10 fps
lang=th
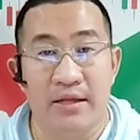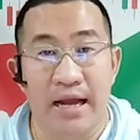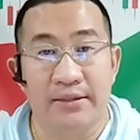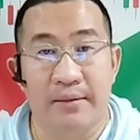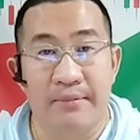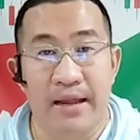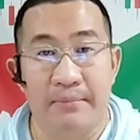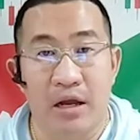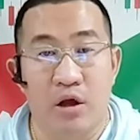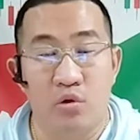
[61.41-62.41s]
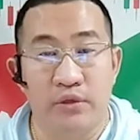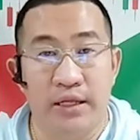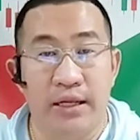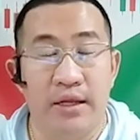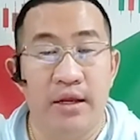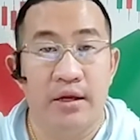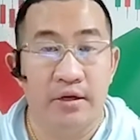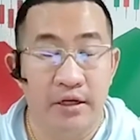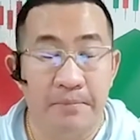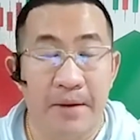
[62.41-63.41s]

ย้ายตำแหน่งมารออยู่ที่